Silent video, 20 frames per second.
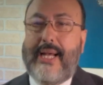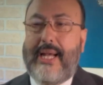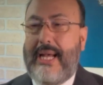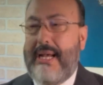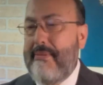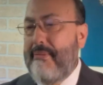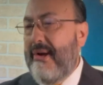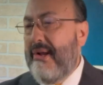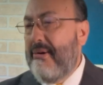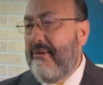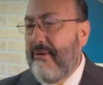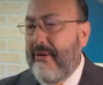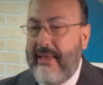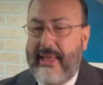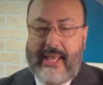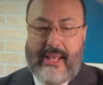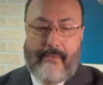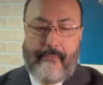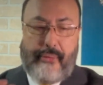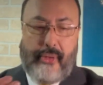Ah, bueno,
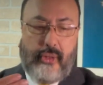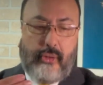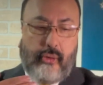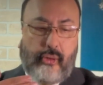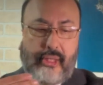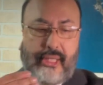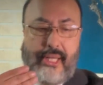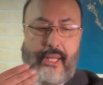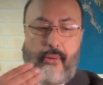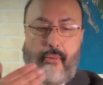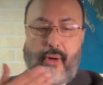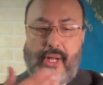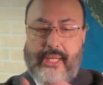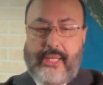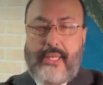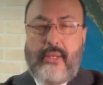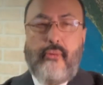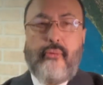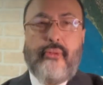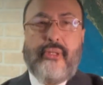pues yo tengo
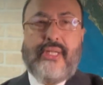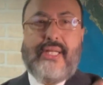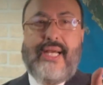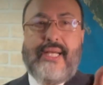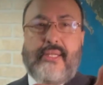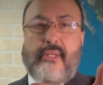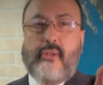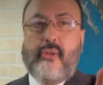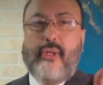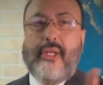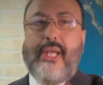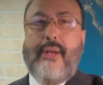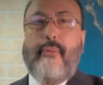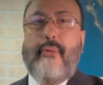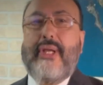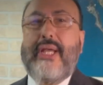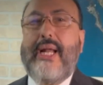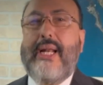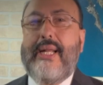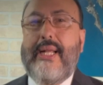aquí un texto que
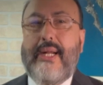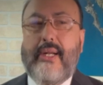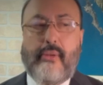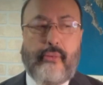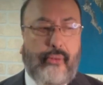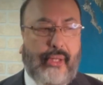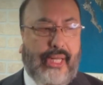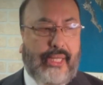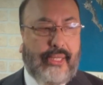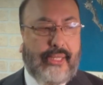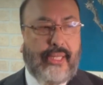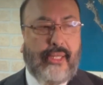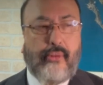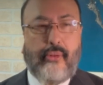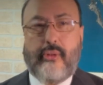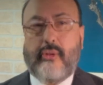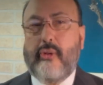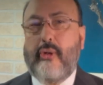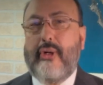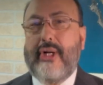voy a leer durante
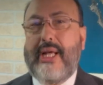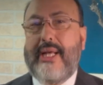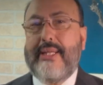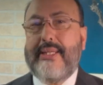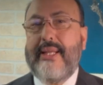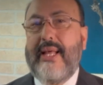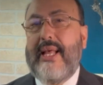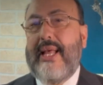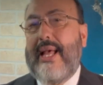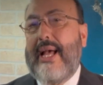dos horas.